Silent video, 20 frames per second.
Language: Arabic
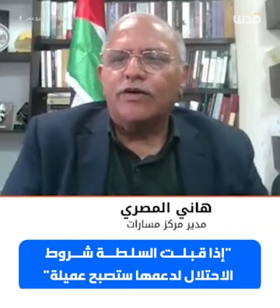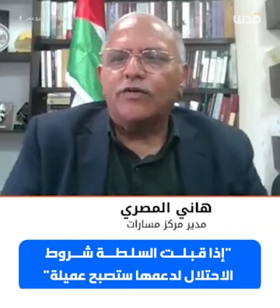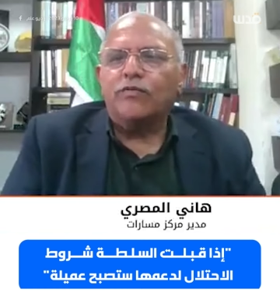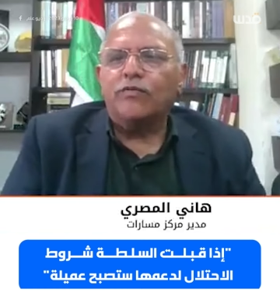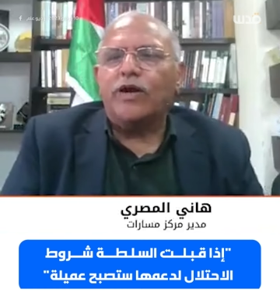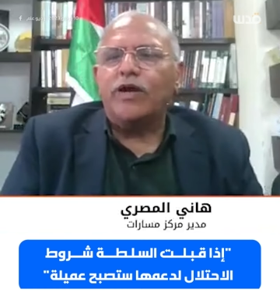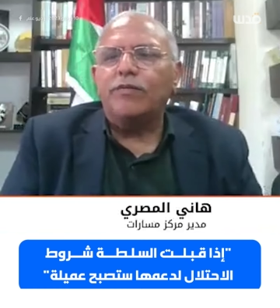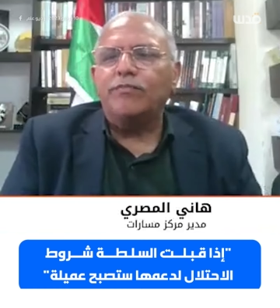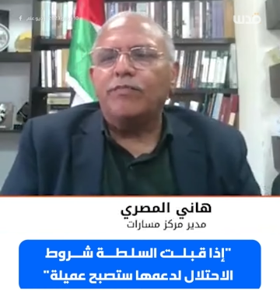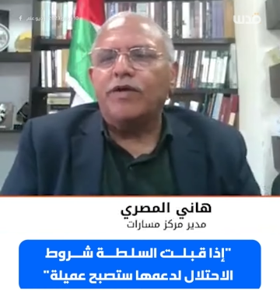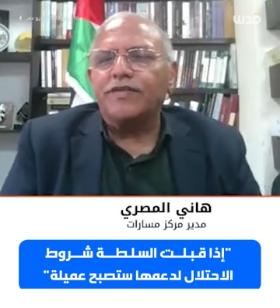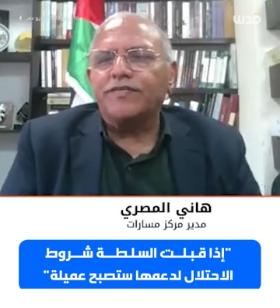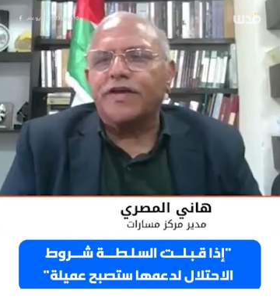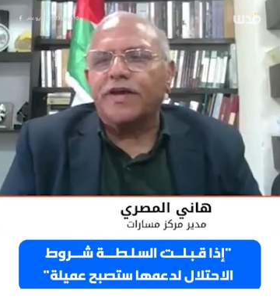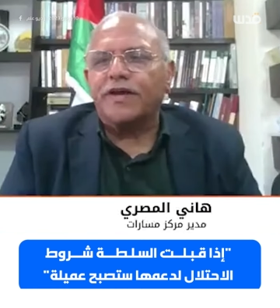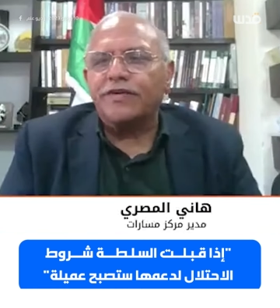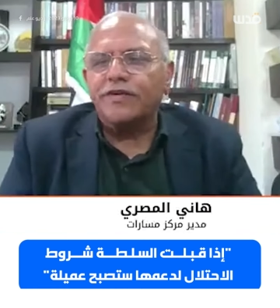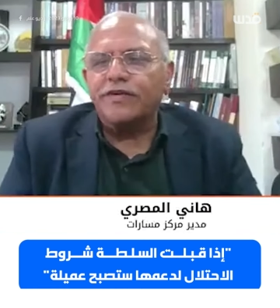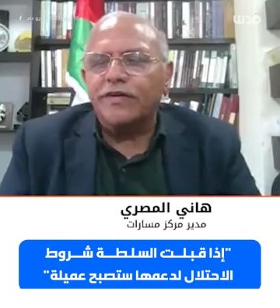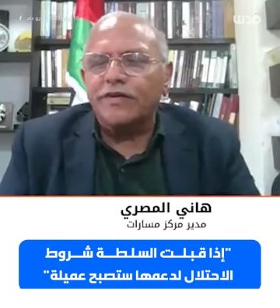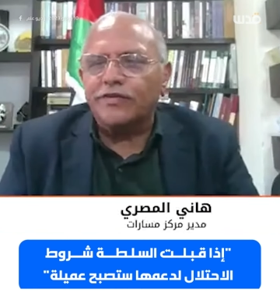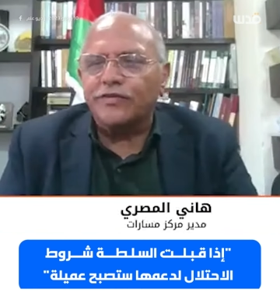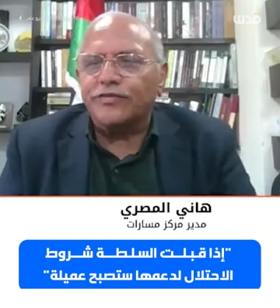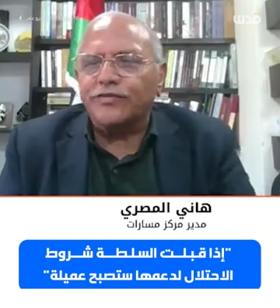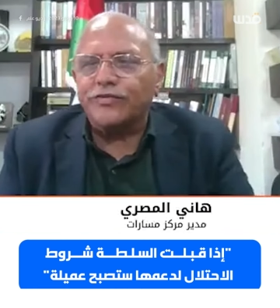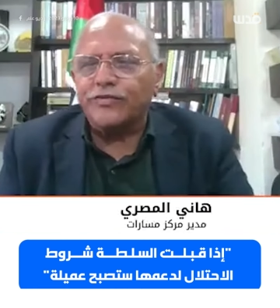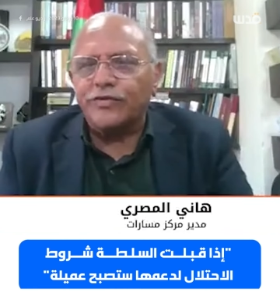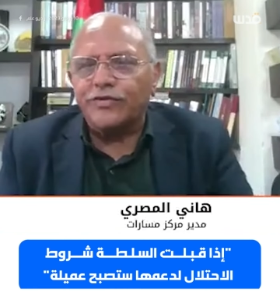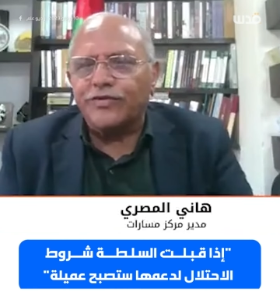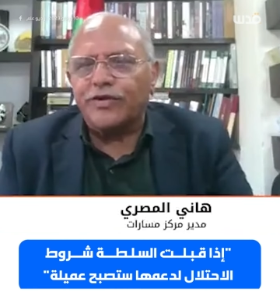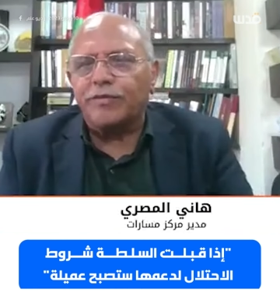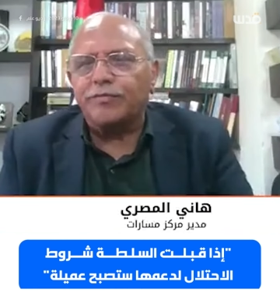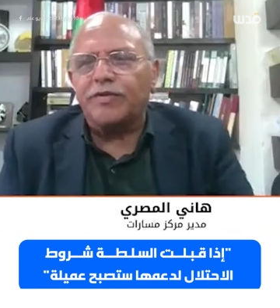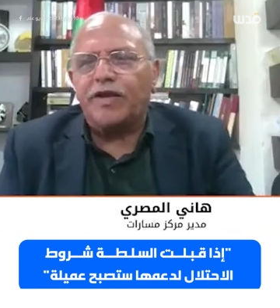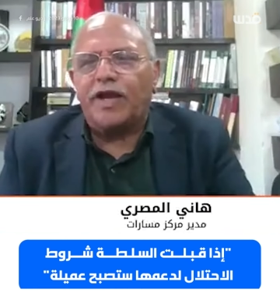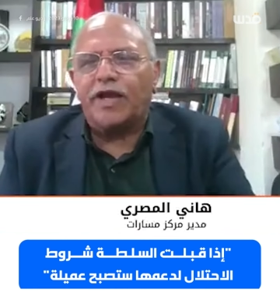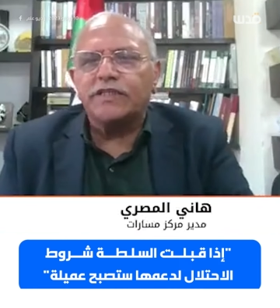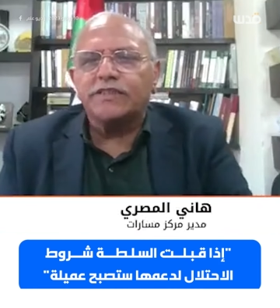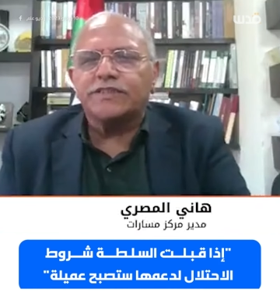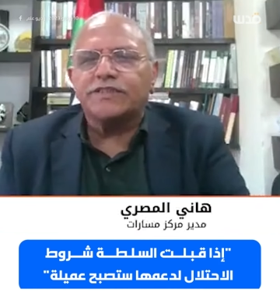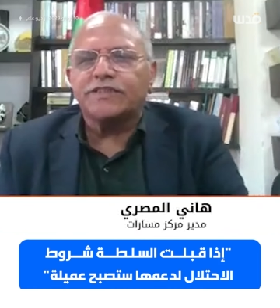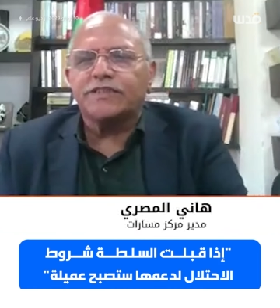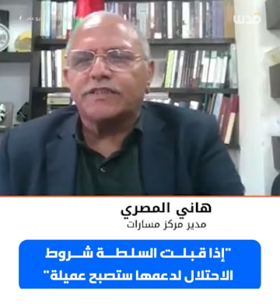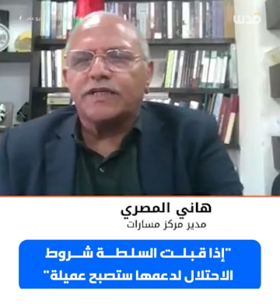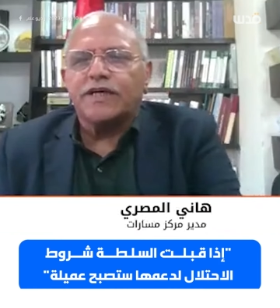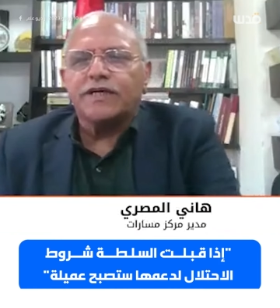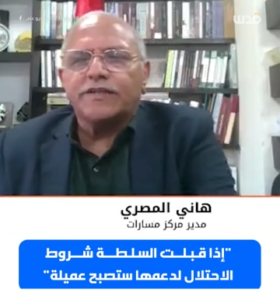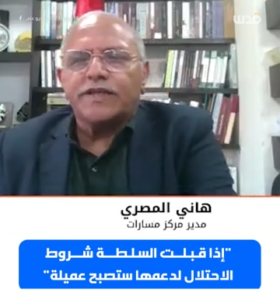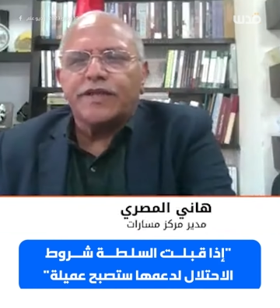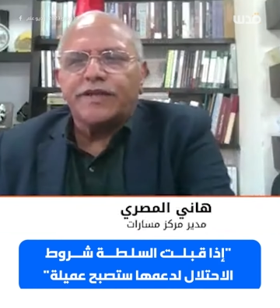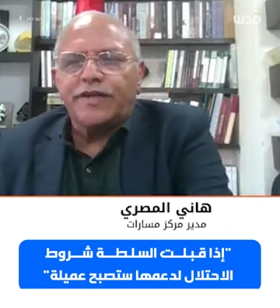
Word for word: واما تغيير السلطه بحيث